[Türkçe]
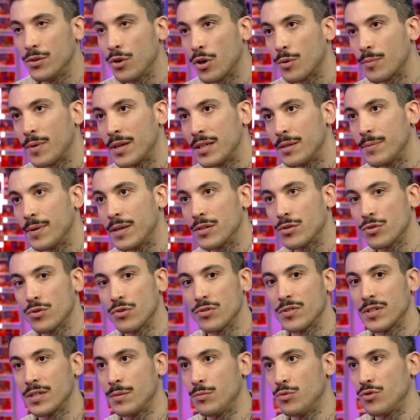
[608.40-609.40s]
normalde ben
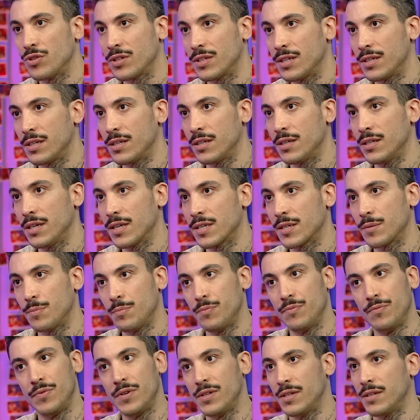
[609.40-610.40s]
sözleri, müzikleri yazıp
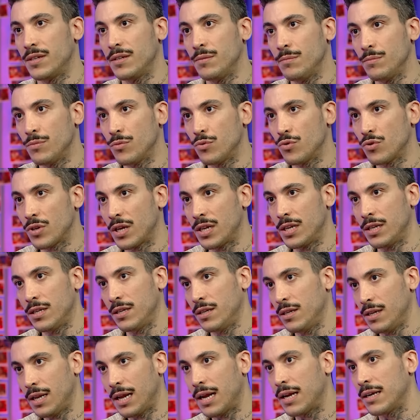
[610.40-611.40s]
veririm.
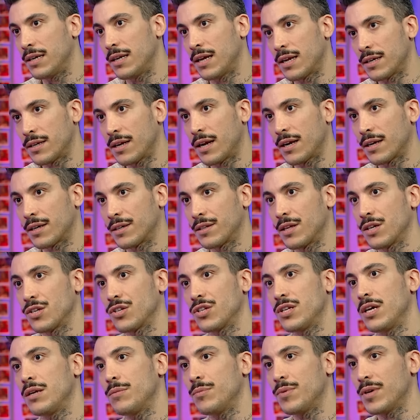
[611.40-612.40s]
Düzenlerler
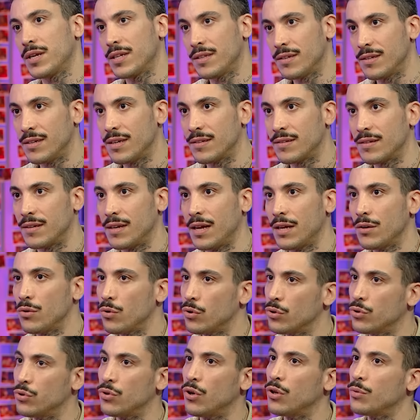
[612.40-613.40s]
arkadaşlar. Bana dinletirler.
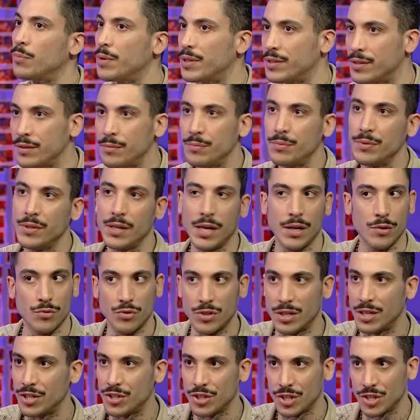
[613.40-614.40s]
Oldu, olmadı. Bir daha
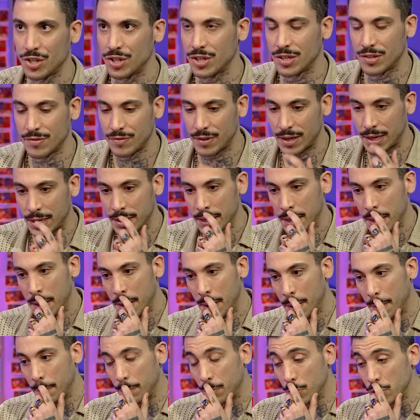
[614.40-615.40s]
üzerine çalışırız falan.
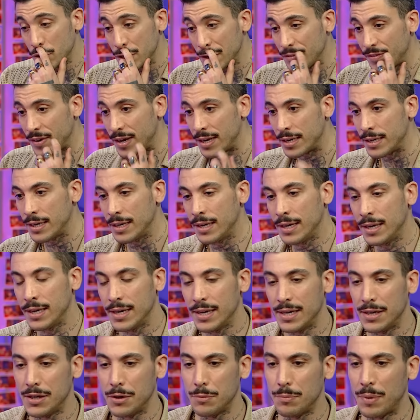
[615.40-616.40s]
Tamam. Bu sefer
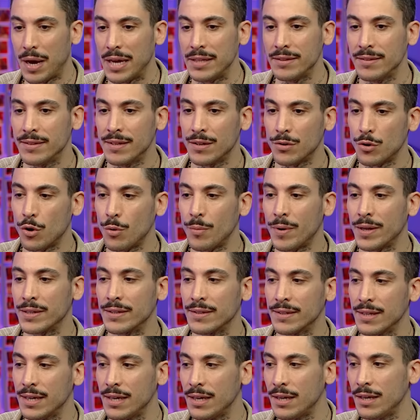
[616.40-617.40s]
e, ben de
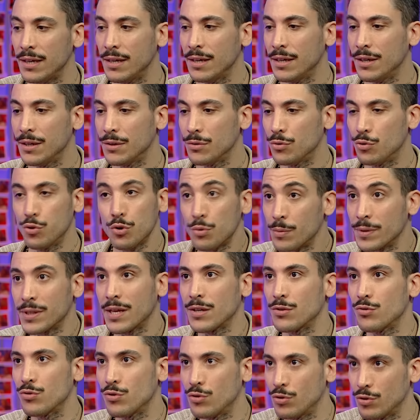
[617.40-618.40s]
romanda durmadan
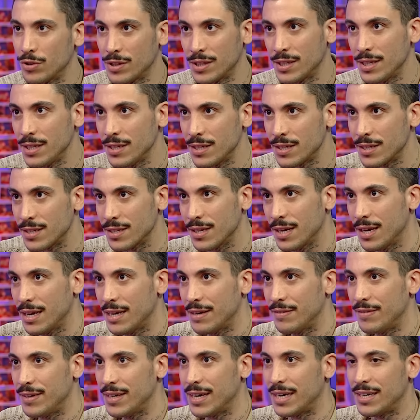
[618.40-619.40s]
stüdyodayız.
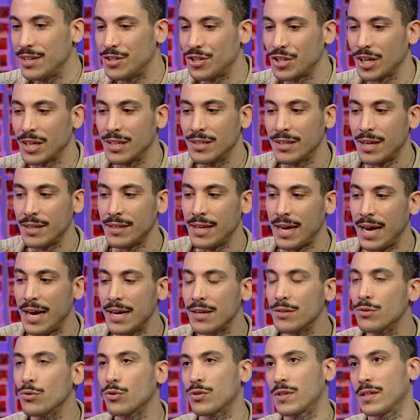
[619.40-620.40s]
Ve hani çalınan
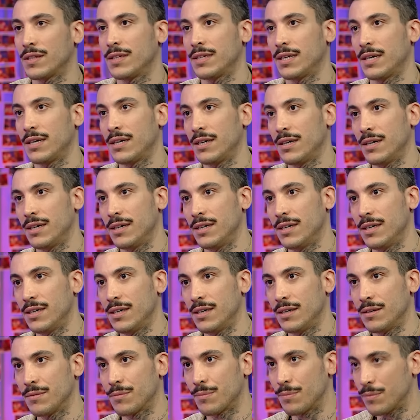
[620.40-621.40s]
her notada
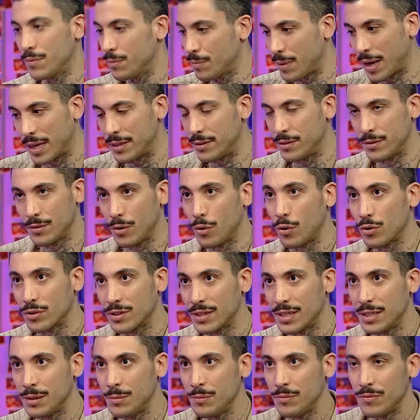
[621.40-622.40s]
e, ben
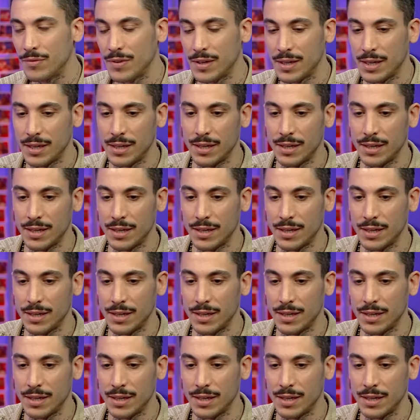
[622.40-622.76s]
oradayım ve